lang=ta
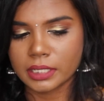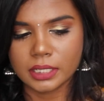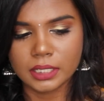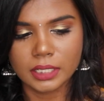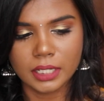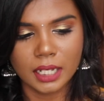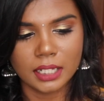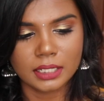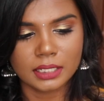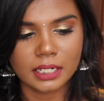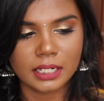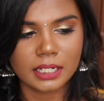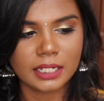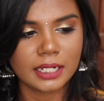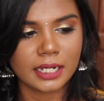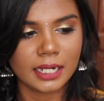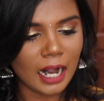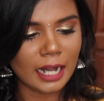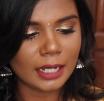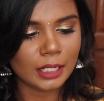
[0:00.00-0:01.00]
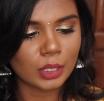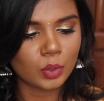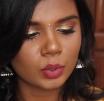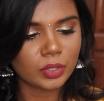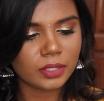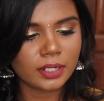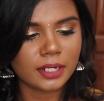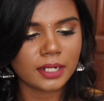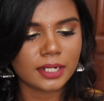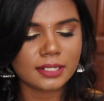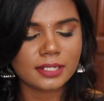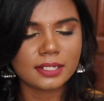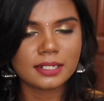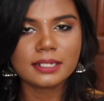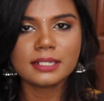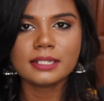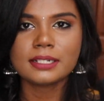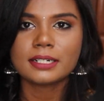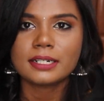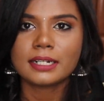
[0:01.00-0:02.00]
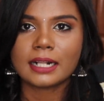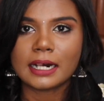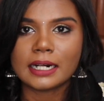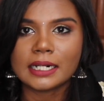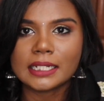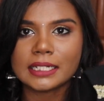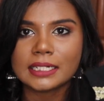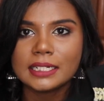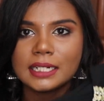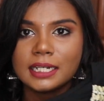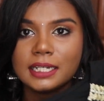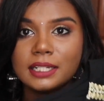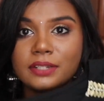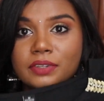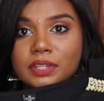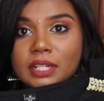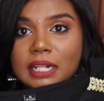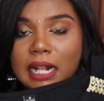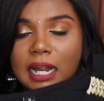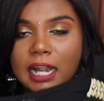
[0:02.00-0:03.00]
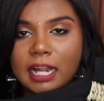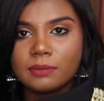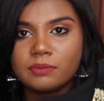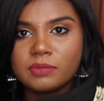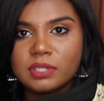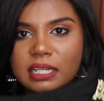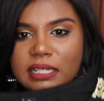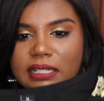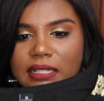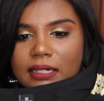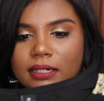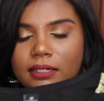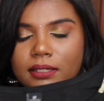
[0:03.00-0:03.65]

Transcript: இருக்கு அதனால ஐ குடன் ரெசிஸ்ட் நான் எடுத்துட்டேன் இது வந்து நான் எம் சைஸ்ல